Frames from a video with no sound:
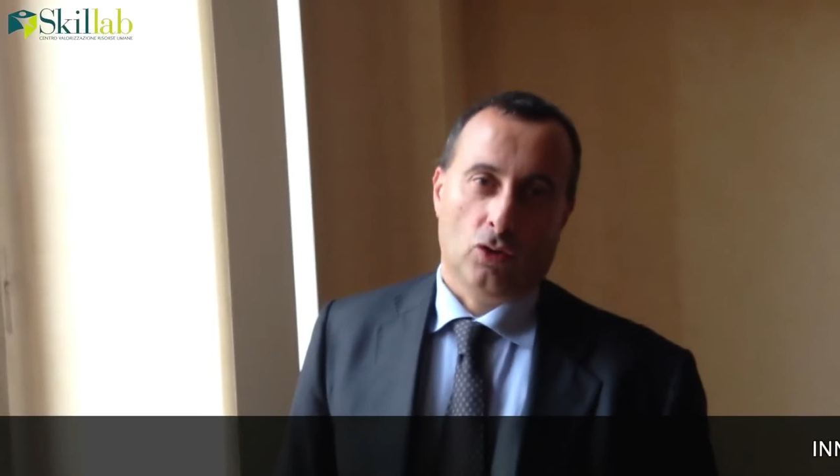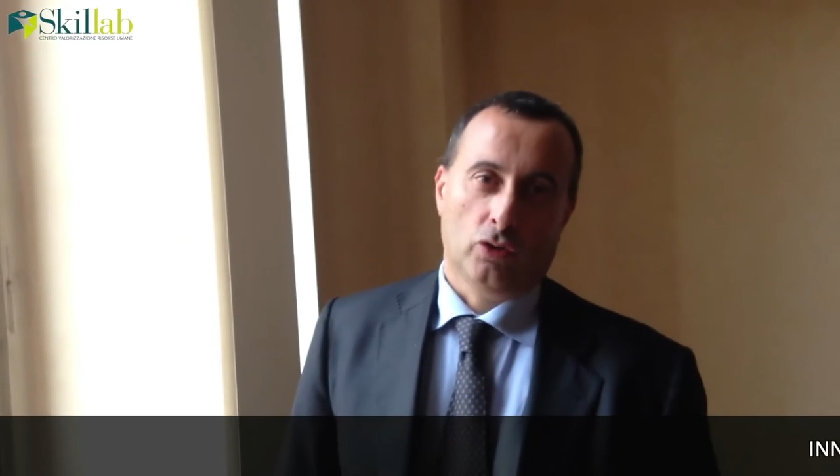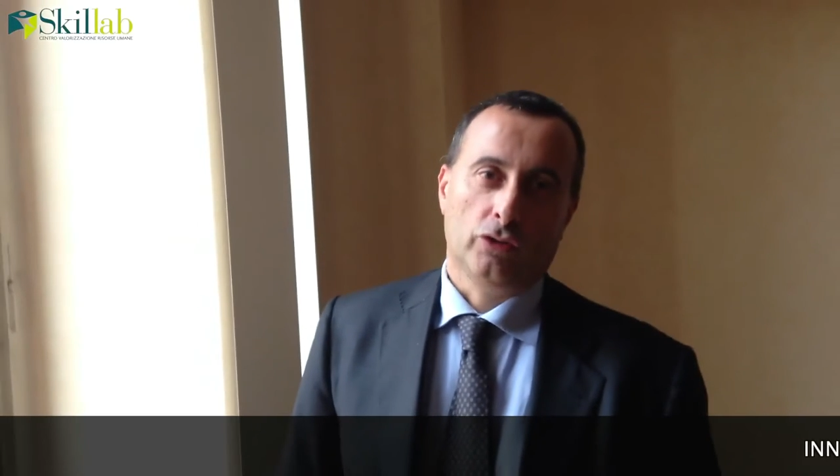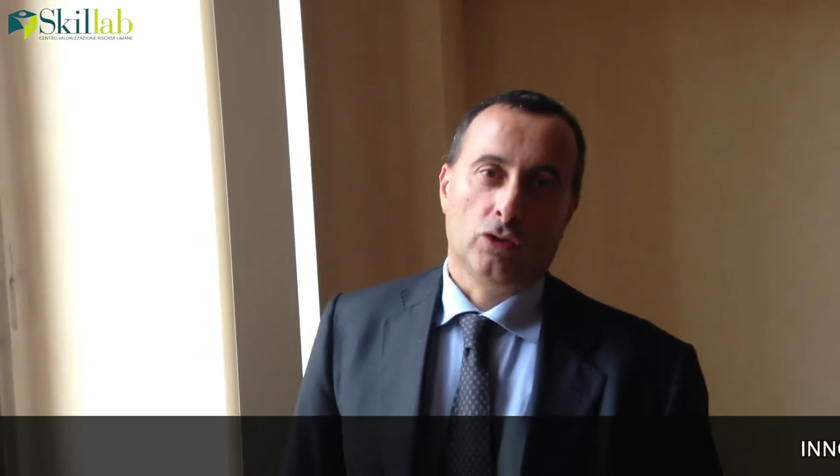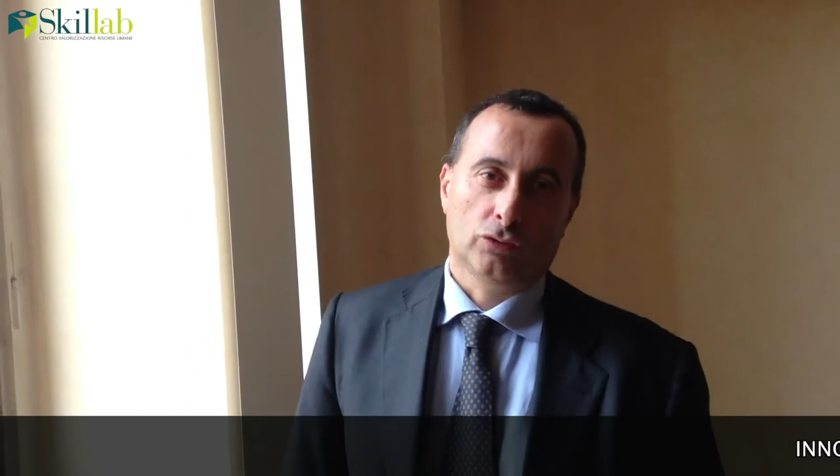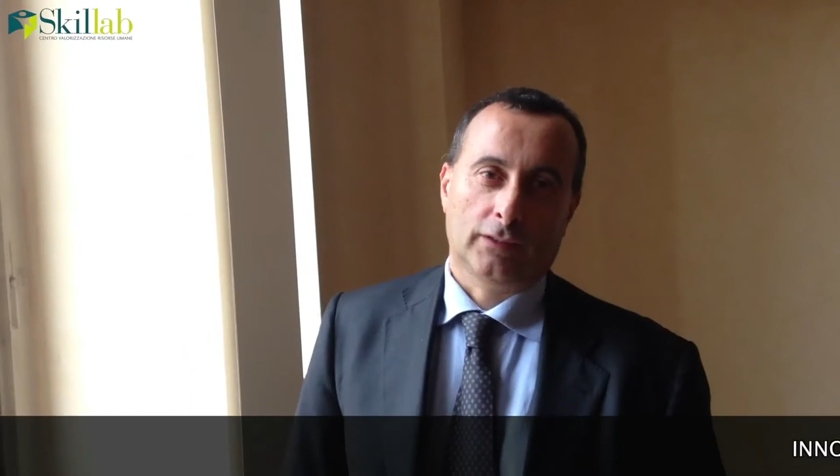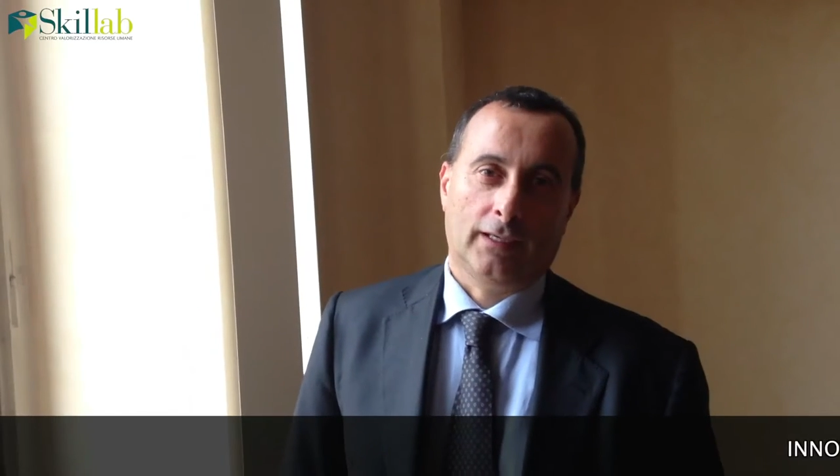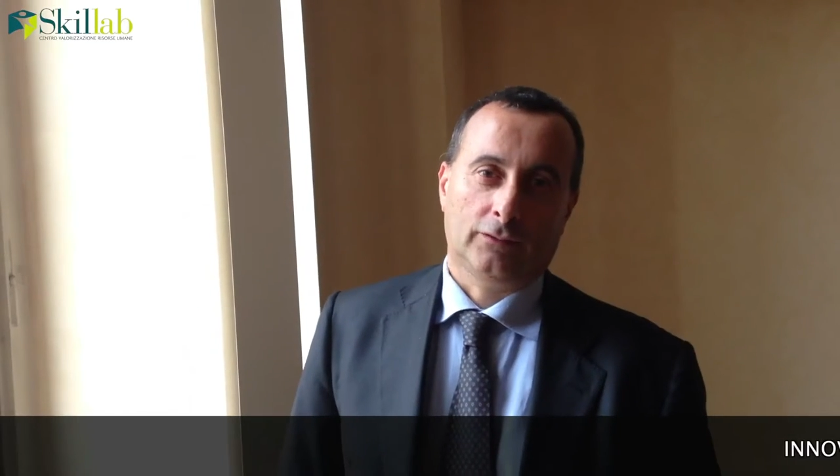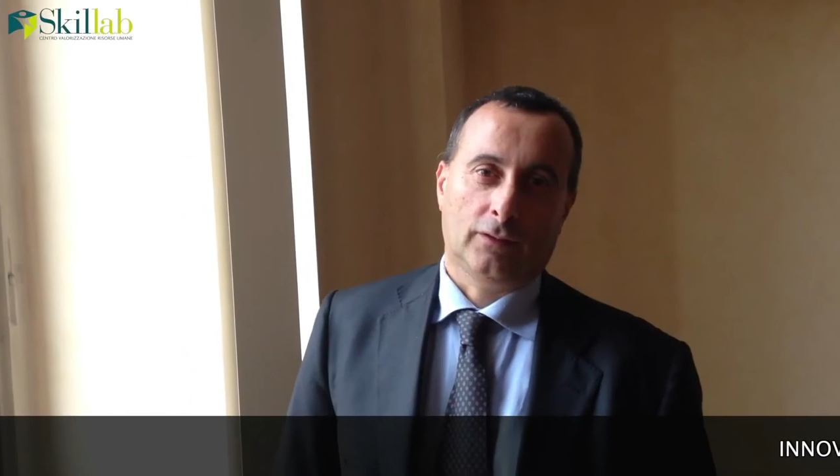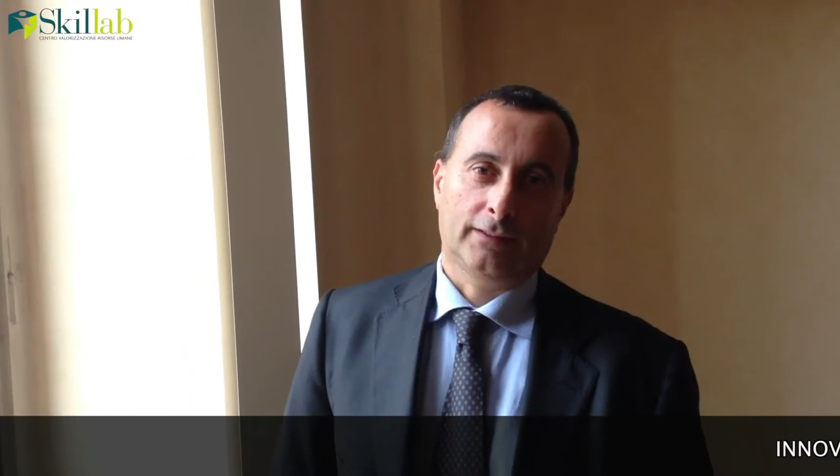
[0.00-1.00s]
ho
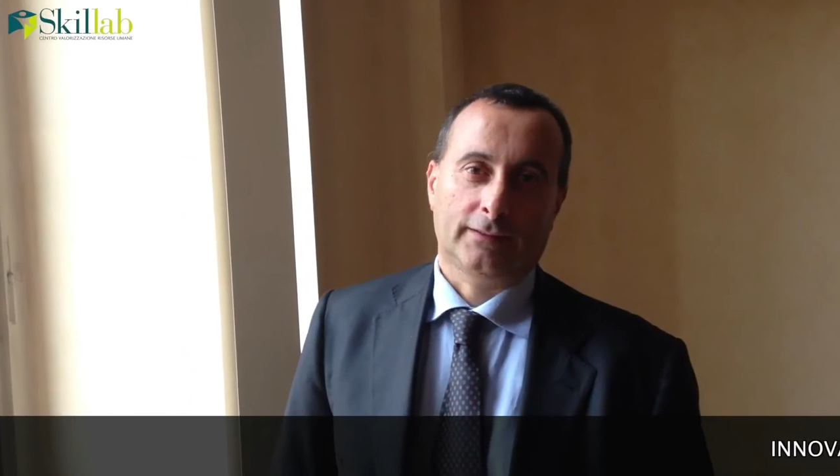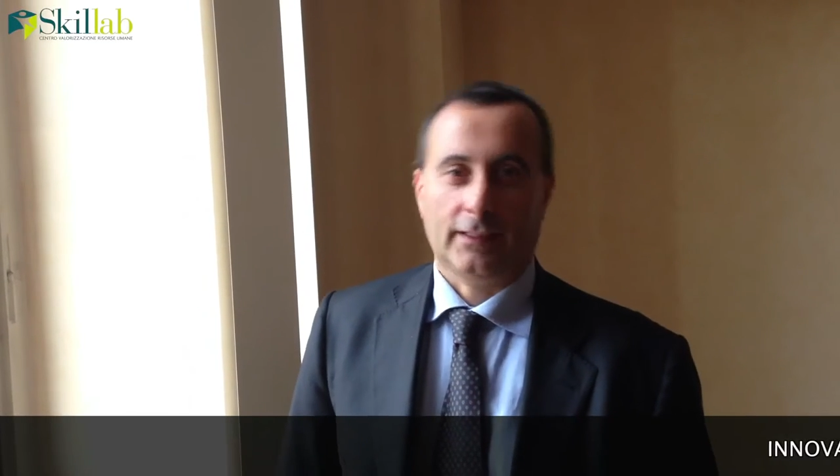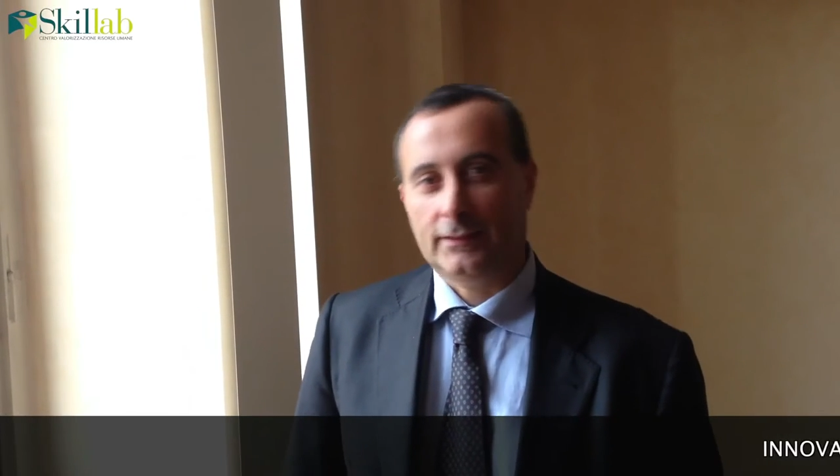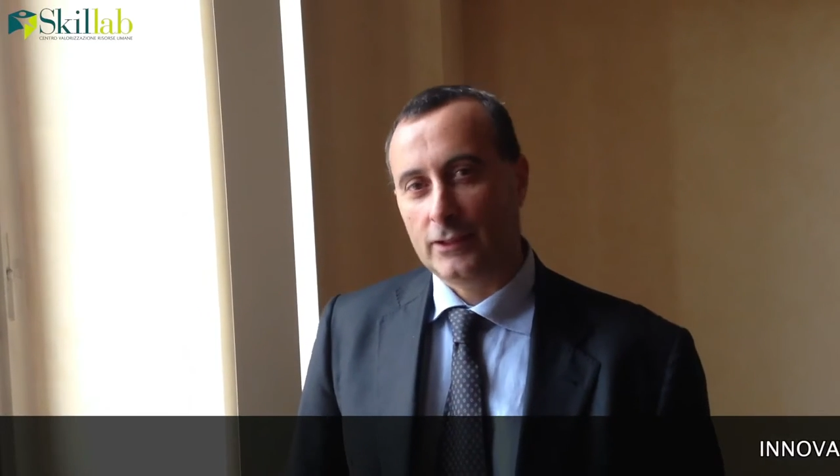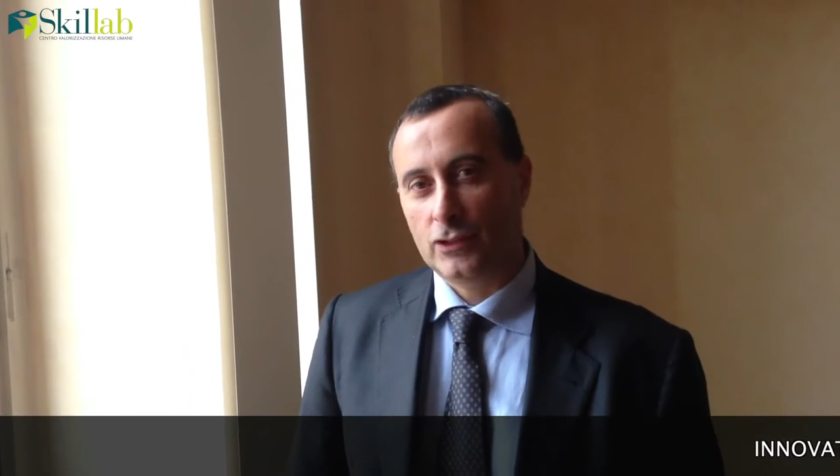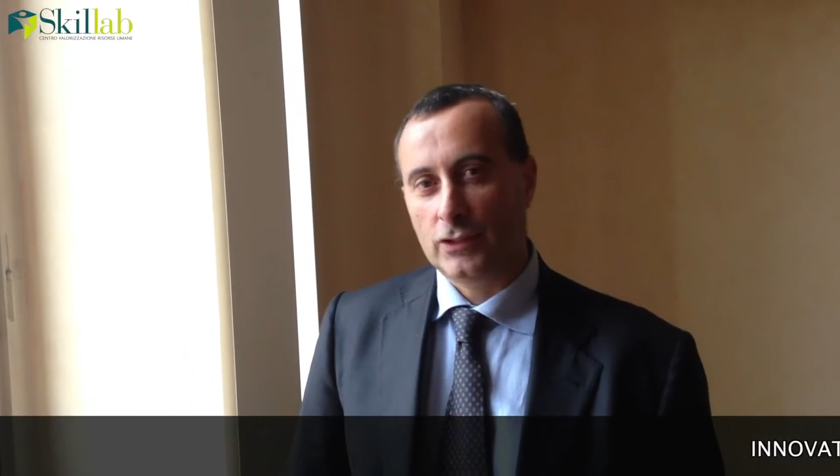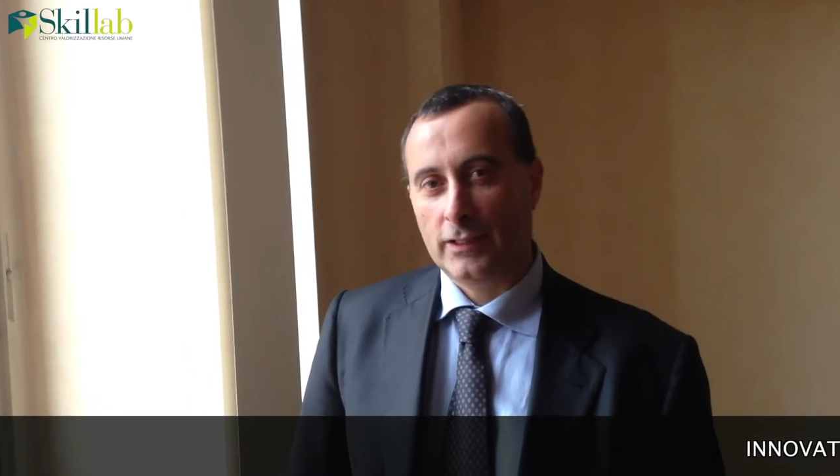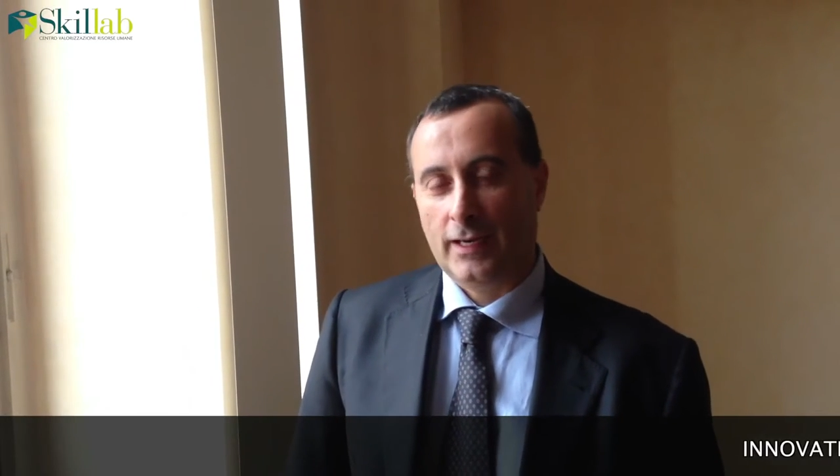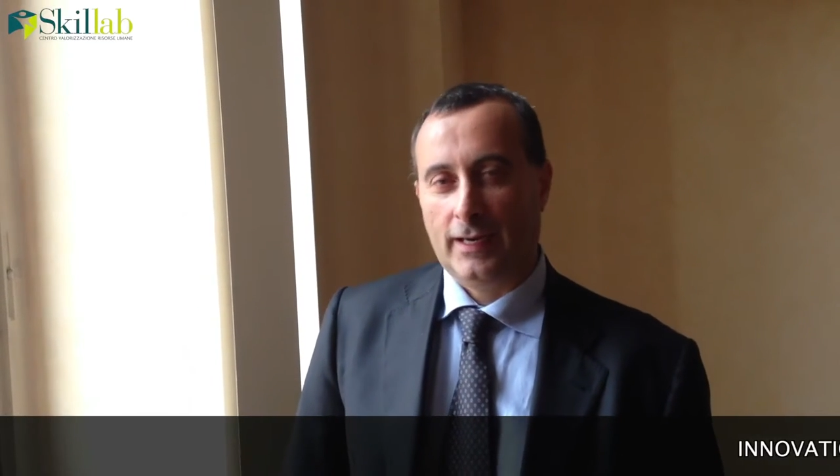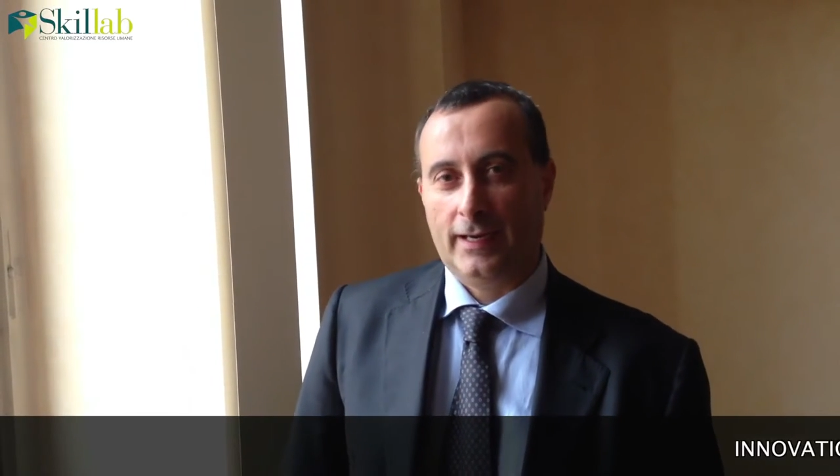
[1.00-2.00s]
incontrato la
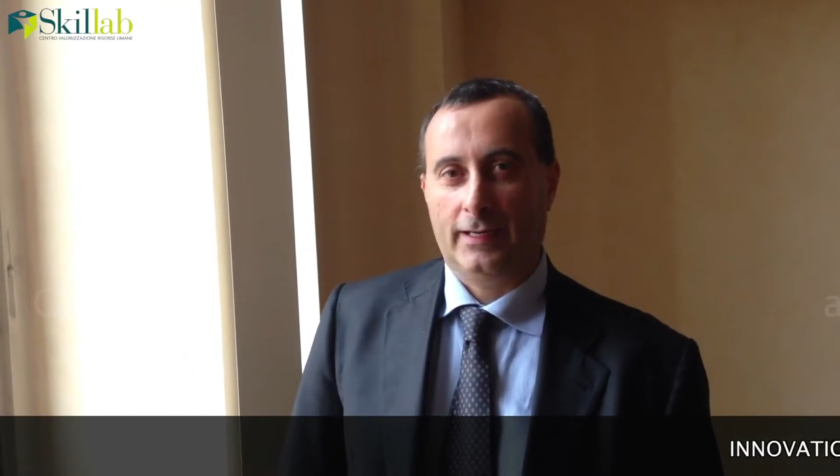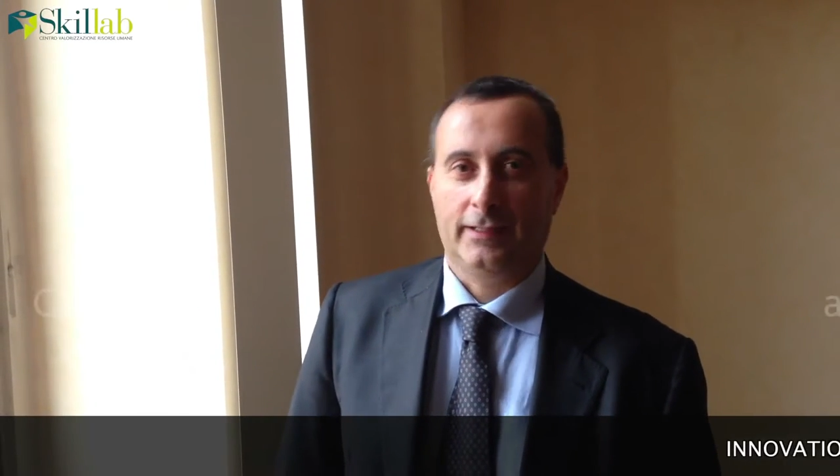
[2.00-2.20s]
strategia e